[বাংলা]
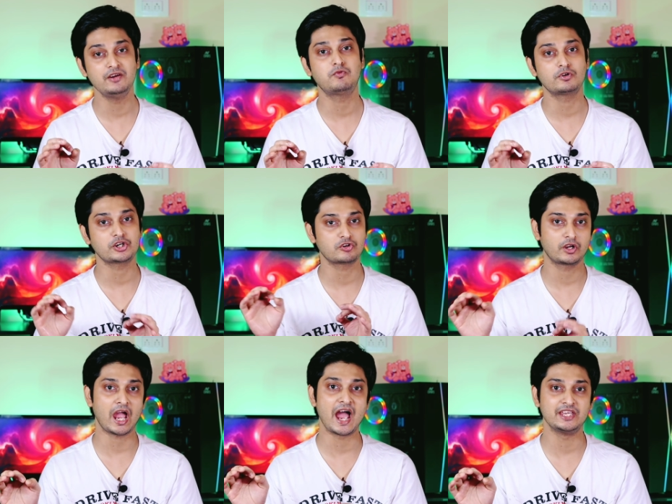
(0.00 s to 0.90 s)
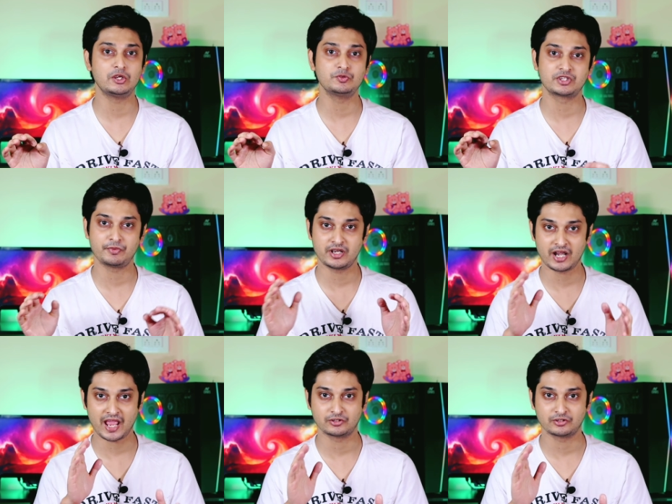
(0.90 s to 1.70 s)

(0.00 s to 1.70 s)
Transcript: এই ফোনটার সঙ্গে আইকিউ সেভেনের